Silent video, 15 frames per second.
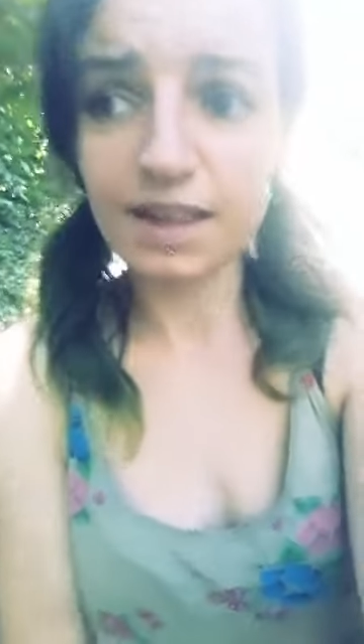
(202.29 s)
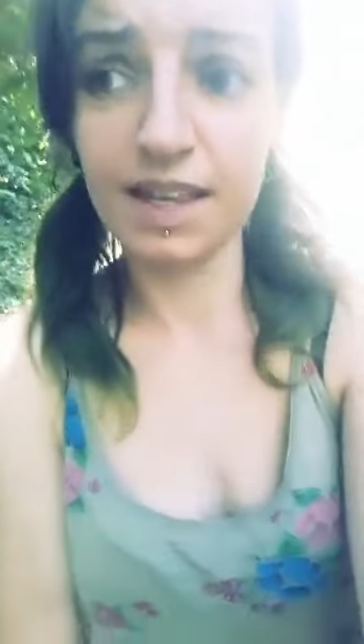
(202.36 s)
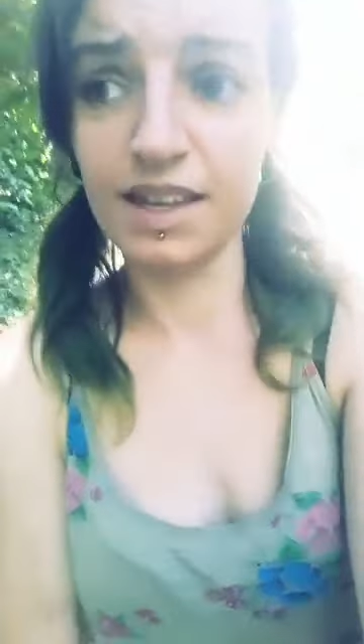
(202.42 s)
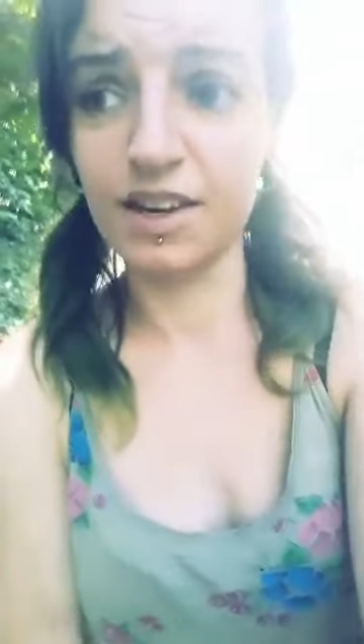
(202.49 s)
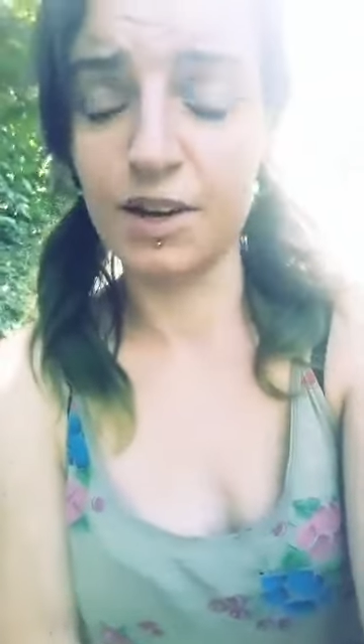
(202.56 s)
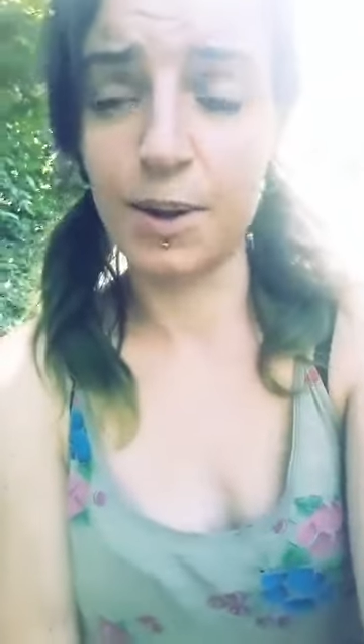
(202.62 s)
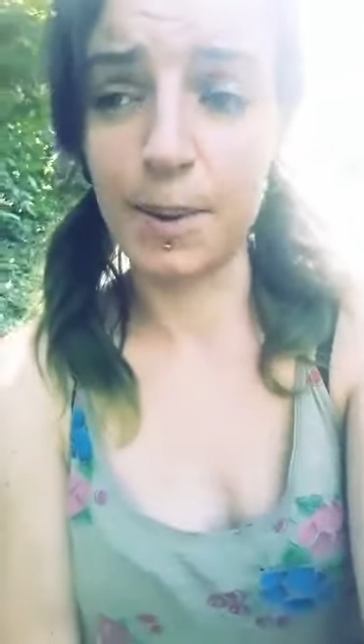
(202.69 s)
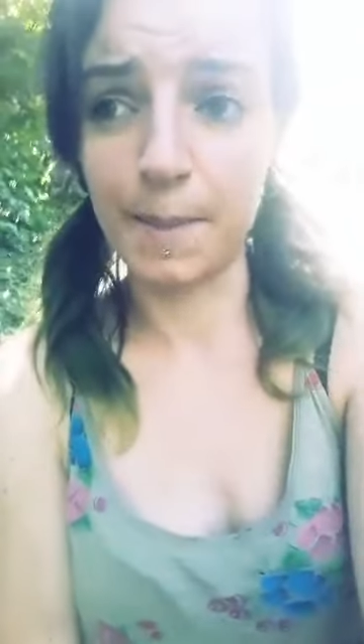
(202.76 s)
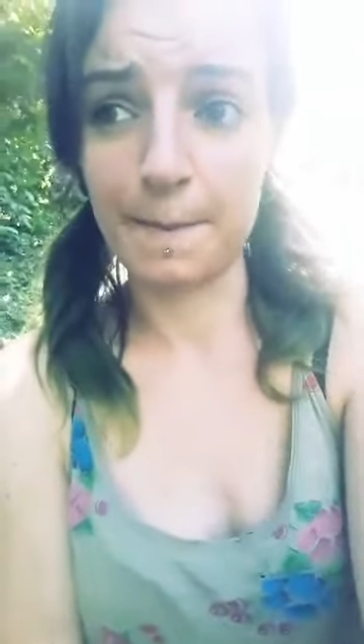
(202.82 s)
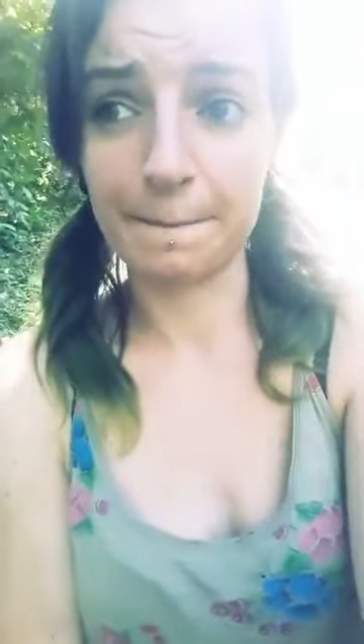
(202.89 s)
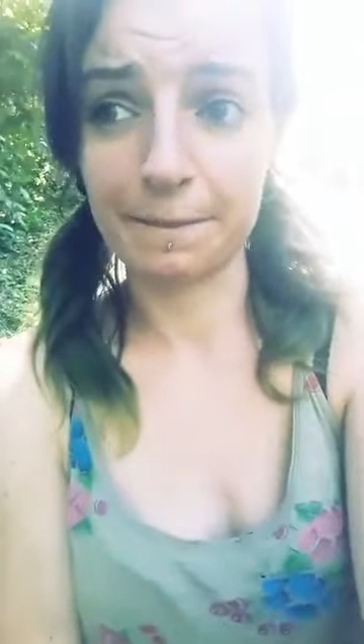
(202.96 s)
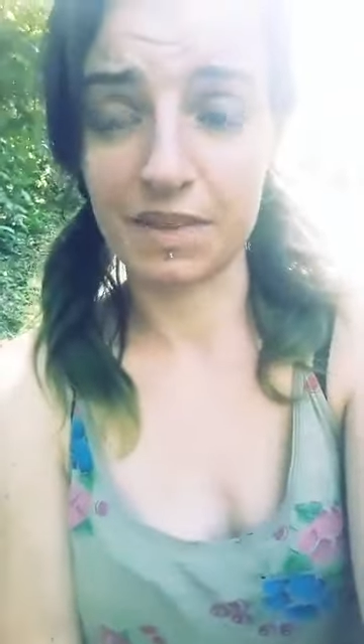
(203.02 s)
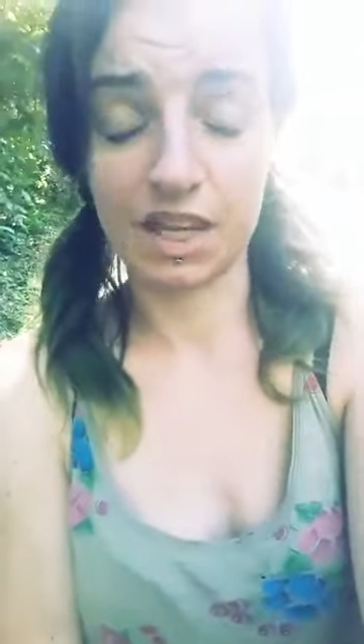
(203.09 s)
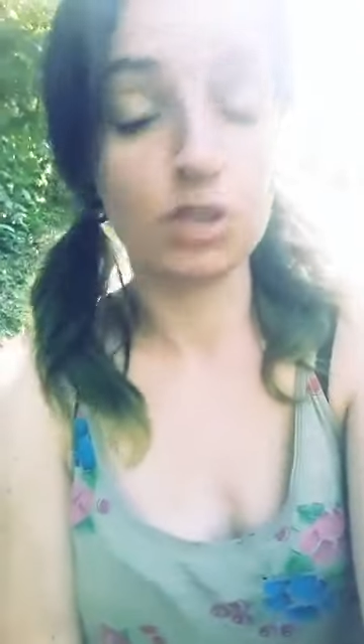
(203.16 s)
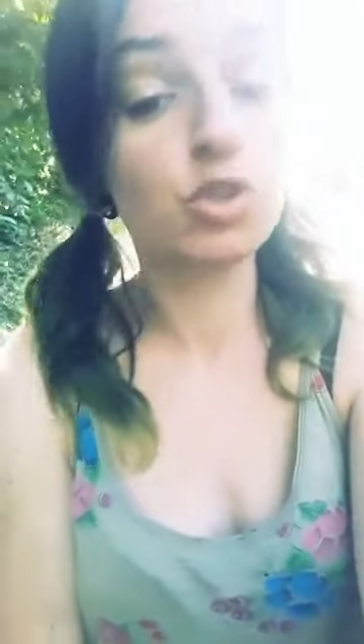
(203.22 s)

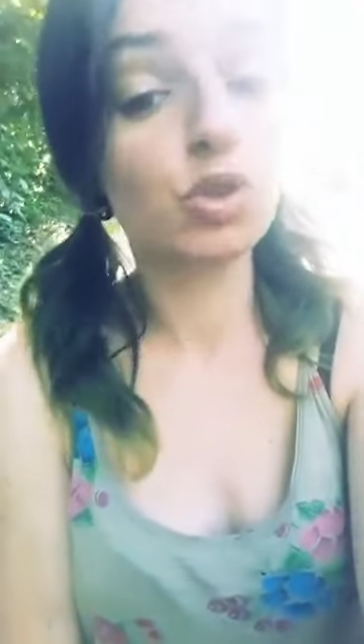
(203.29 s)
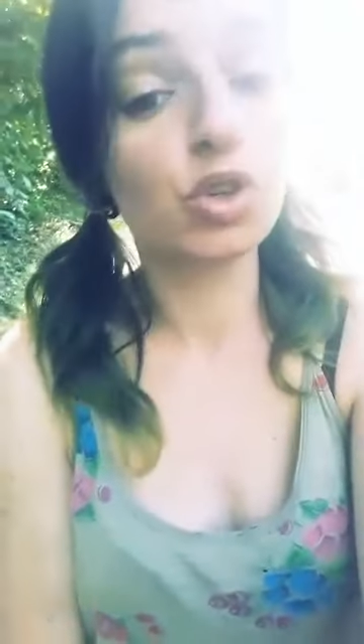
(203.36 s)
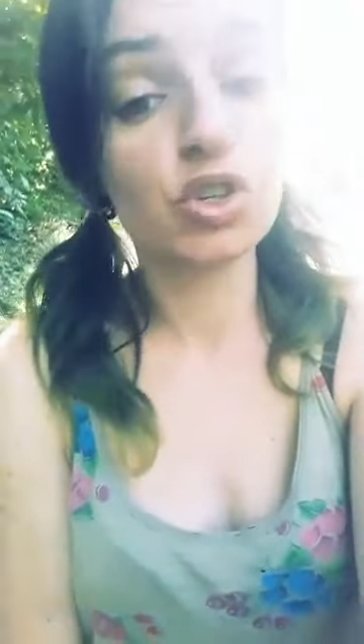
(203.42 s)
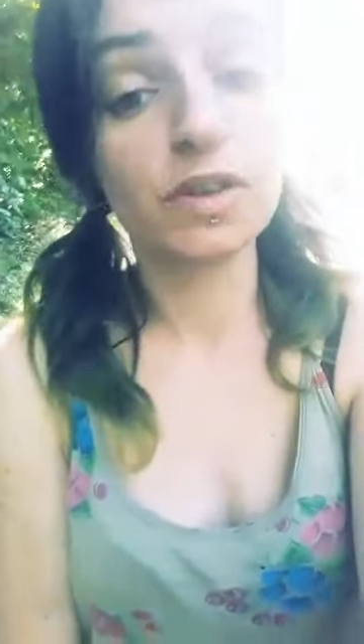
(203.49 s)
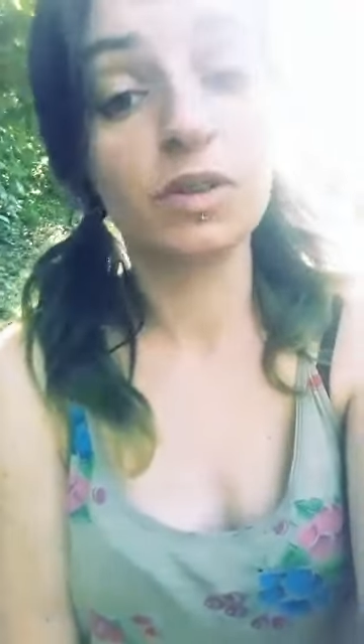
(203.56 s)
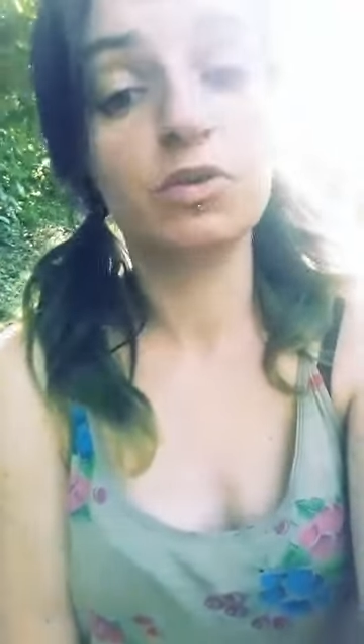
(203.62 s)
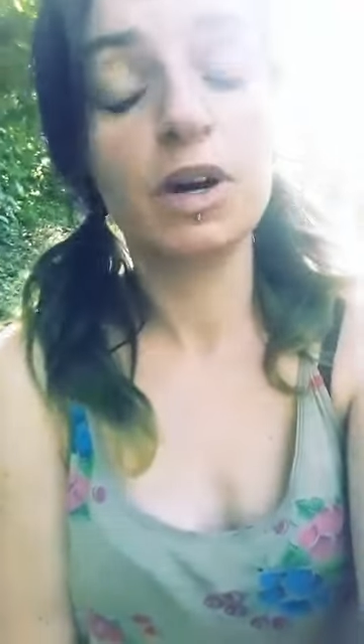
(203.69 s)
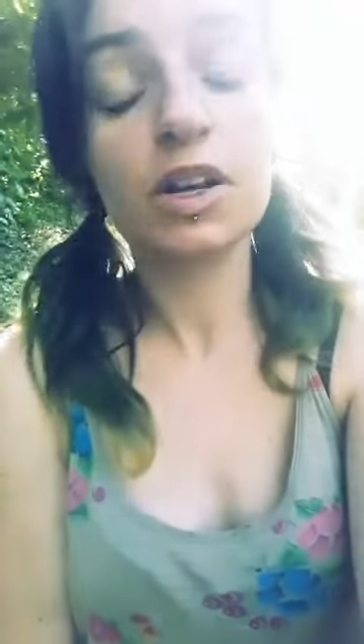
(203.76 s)
Euh, et, du coup, je viens de